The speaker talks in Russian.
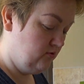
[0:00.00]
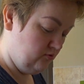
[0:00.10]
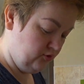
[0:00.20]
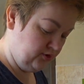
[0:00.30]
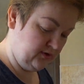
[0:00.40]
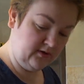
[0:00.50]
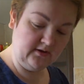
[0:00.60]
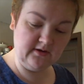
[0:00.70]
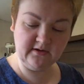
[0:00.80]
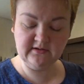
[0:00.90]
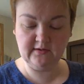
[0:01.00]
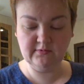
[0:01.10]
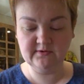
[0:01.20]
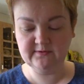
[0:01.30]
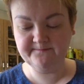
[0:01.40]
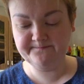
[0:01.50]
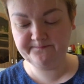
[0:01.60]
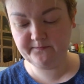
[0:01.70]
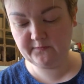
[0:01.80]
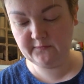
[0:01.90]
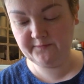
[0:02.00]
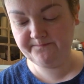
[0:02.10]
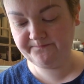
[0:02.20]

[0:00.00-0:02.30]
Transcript: Хочется иногда расслабиться. Да.